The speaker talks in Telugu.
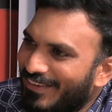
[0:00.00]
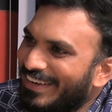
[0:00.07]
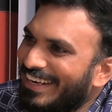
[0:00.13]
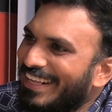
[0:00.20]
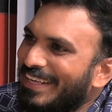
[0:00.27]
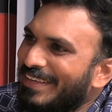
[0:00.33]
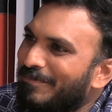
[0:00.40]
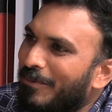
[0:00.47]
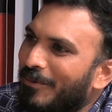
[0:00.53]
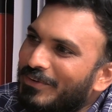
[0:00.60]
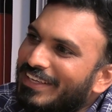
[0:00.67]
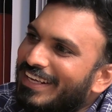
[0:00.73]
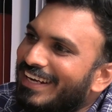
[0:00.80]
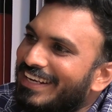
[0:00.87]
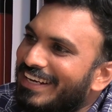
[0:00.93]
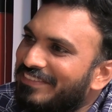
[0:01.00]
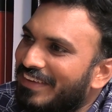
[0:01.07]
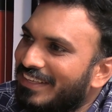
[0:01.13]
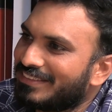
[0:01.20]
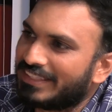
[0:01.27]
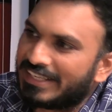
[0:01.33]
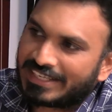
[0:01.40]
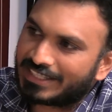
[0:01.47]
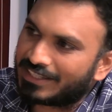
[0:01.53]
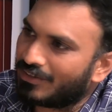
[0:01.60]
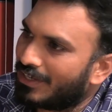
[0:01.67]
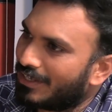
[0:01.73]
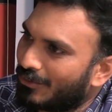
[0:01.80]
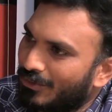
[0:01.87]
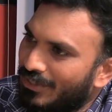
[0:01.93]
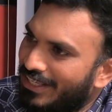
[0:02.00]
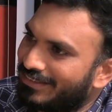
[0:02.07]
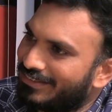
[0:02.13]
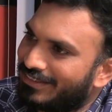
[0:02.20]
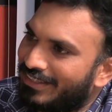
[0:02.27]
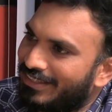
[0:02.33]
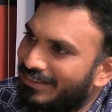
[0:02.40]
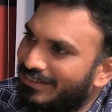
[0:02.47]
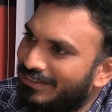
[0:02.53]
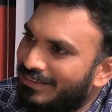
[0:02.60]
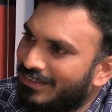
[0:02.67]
ఆవిడ్ని పవన్ కళ్యాణ్ ఫ్యాన్స్ నెగిటివ్గా ట్రోల్ చేస్తున్నారు